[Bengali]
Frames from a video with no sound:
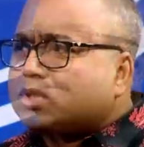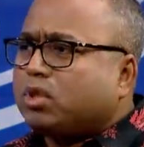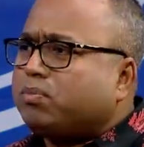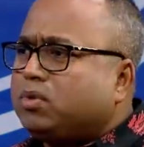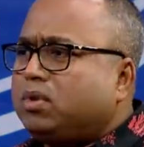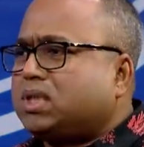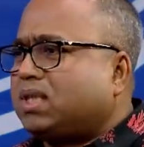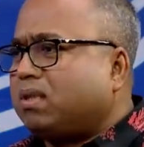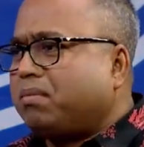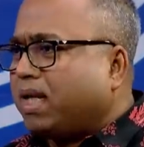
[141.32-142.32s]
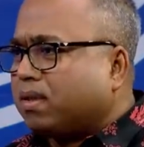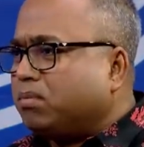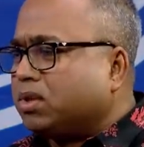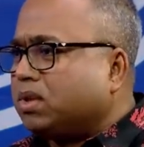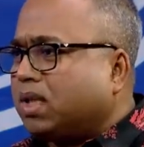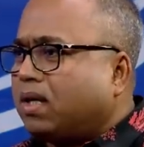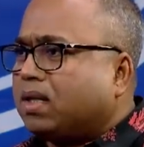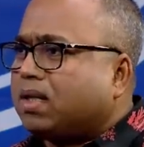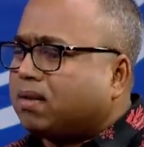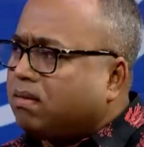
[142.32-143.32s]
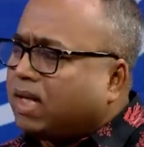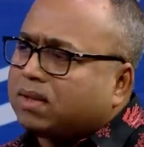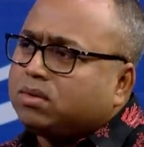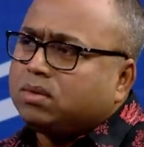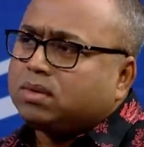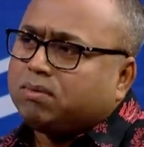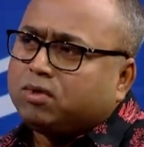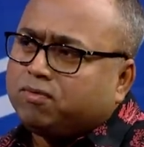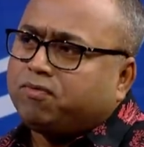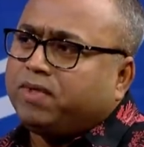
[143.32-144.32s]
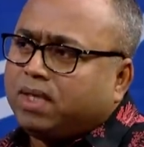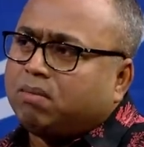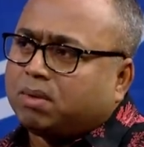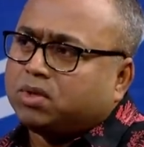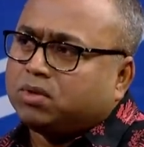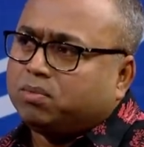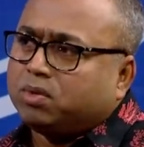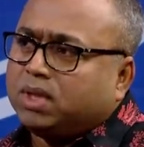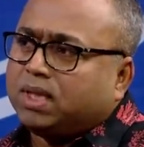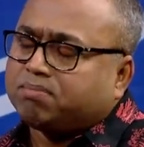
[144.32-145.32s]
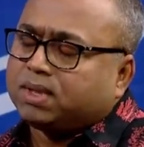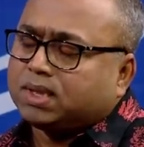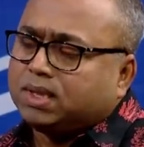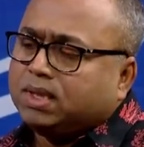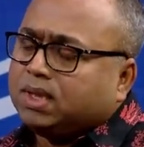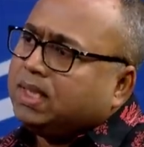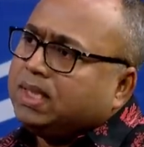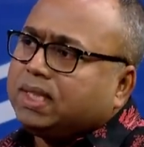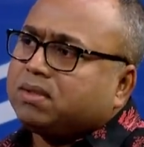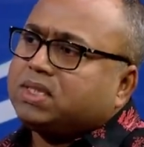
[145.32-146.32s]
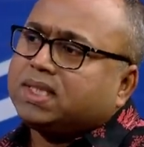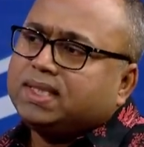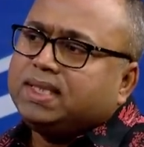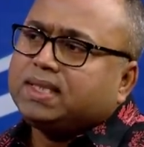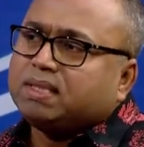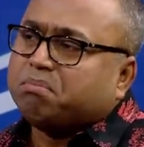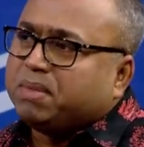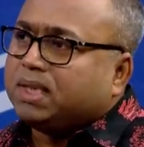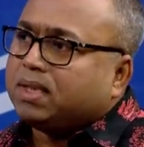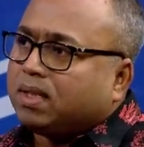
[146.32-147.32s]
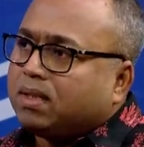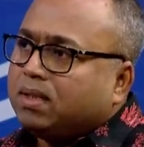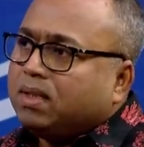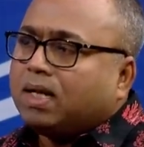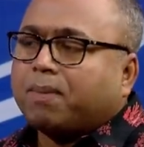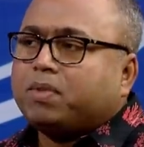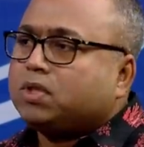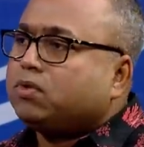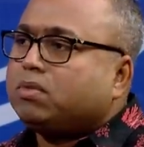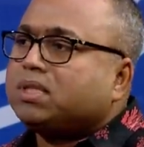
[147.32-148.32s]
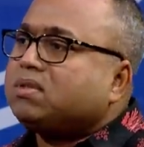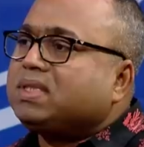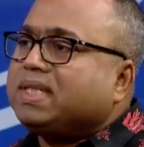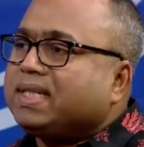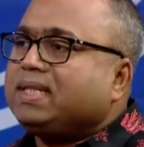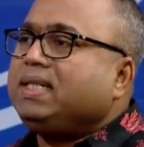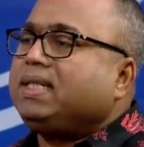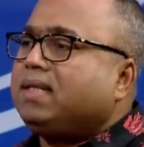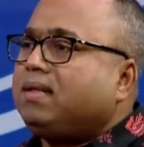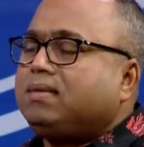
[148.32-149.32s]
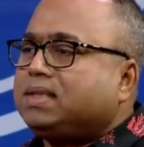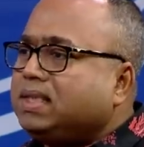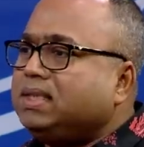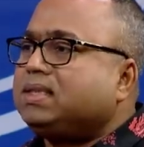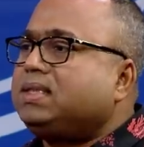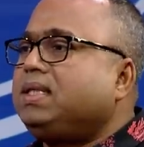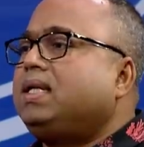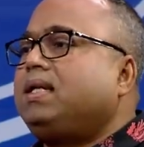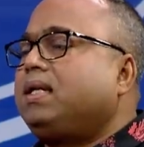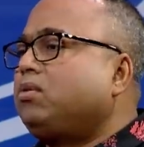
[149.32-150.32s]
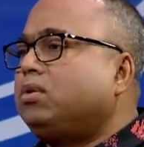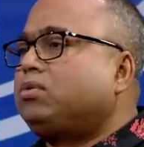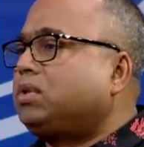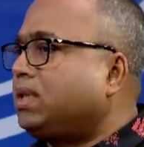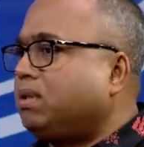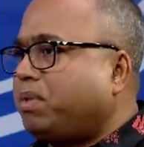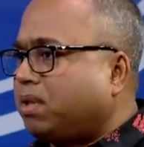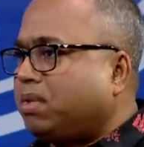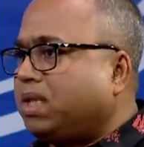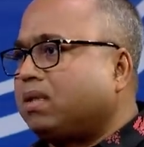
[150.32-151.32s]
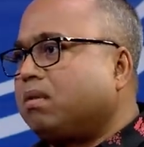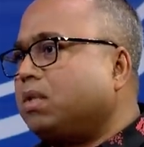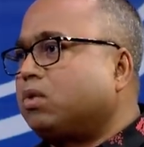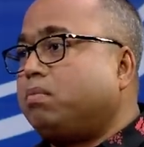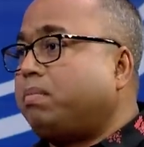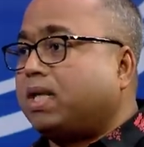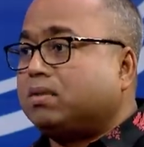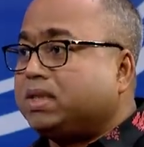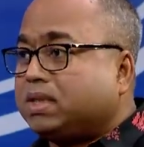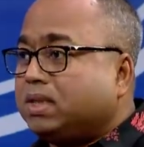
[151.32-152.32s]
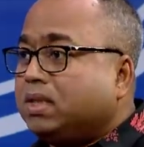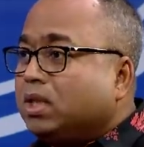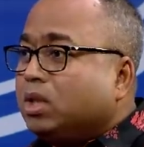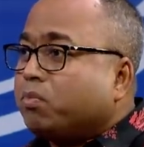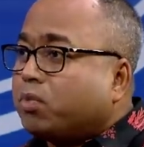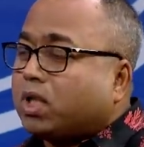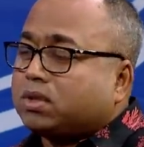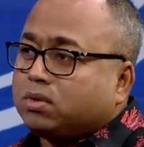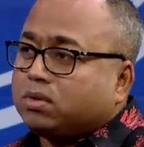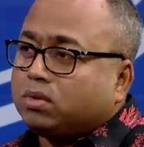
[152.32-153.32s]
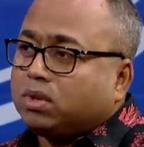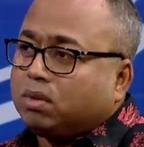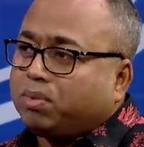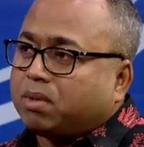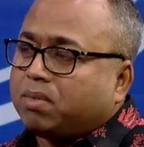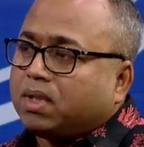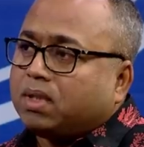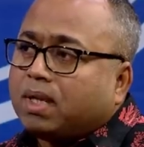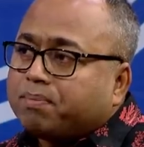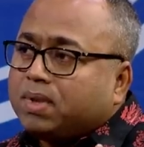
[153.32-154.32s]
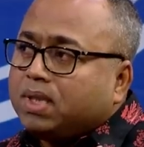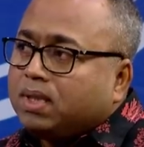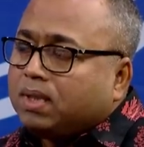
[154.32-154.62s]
সবগুলোর সাথে আমি একমত না কারণ নাটক এবং ফিল্ম আমি যদি বলি আপনাকে এটা হচ্ছে ক্রিয়েটিভ মিডিয়া আপনি শুধুমাত্র টেকনিক্যাল জিনিস দিয়ে এগুলো উতরাতে পারবেন না কিংবা খুব ভালো একটি প্রোডাকশন করতে পারবেন না আপনি